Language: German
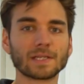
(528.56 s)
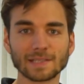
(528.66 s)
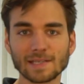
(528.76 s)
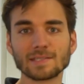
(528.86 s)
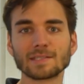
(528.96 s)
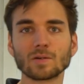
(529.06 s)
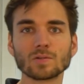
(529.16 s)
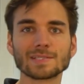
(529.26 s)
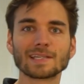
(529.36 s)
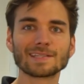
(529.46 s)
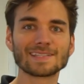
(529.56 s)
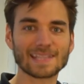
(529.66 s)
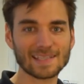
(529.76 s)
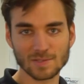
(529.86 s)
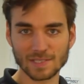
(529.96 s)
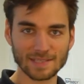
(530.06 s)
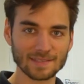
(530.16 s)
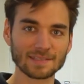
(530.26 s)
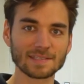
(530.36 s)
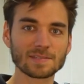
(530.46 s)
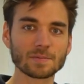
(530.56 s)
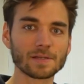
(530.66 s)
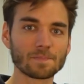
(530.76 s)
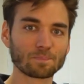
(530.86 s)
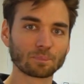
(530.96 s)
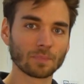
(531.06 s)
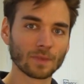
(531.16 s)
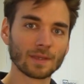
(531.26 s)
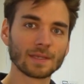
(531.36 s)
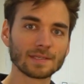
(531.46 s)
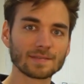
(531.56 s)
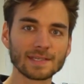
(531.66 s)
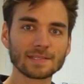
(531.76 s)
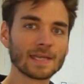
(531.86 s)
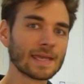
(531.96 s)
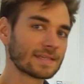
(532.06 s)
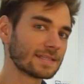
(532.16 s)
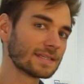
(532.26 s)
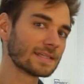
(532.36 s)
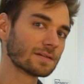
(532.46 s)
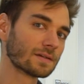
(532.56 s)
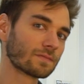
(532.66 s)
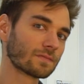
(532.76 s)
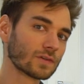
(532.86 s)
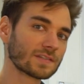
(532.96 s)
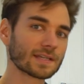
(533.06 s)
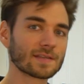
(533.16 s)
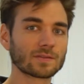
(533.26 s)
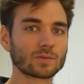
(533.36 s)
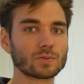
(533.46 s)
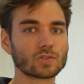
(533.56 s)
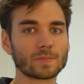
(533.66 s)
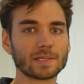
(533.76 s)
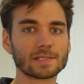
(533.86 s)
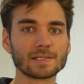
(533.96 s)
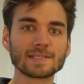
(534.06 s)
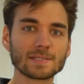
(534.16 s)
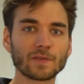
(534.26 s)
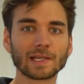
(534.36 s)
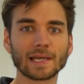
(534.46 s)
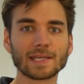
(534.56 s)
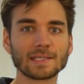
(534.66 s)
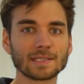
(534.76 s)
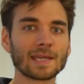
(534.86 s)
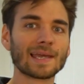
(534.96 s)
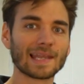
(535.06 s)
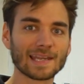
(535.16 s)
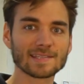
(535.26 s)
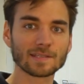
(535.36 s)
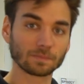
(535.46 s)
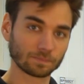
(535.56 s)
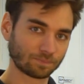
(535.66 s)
bei 30.000 hat 66 Dezibel. Ihr seht, die flüssigkeitsgekühlte Spindel ist im Vergleich leiser.